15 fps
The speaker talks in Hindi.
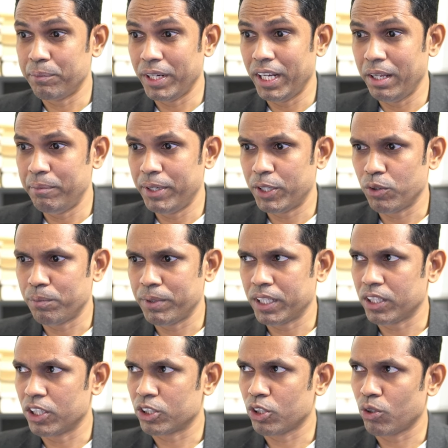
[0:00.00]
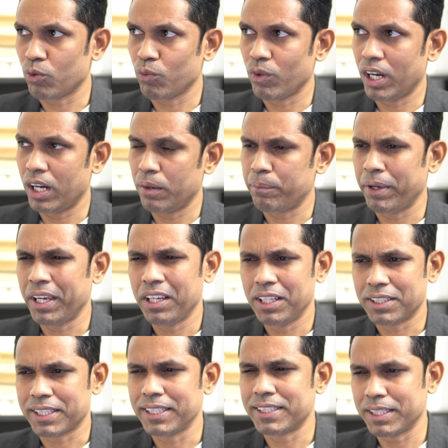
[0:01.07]
एलिमेंट ओपन करता हूँ और वहाँ पे
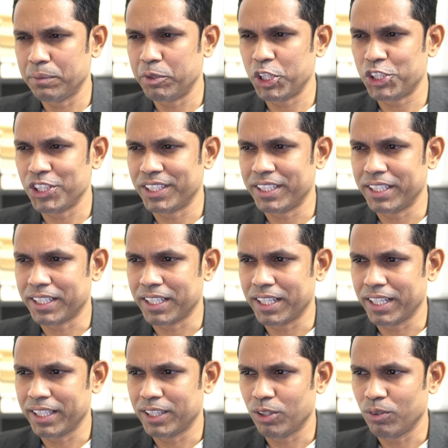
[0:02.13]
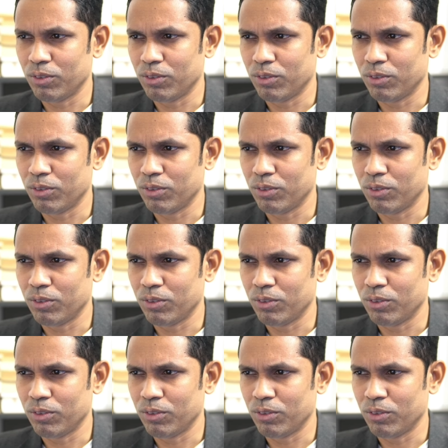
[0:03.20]
इसकी समरी जनरेट कर लेता